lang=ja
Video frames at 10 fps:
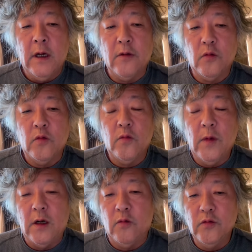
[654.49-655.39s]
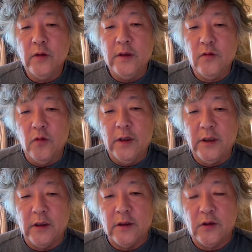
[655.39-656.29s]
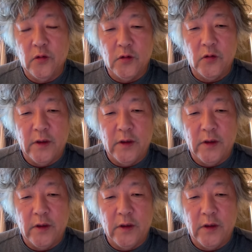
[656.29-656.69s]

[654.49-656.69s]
あの、まあ、本当にその方々一人一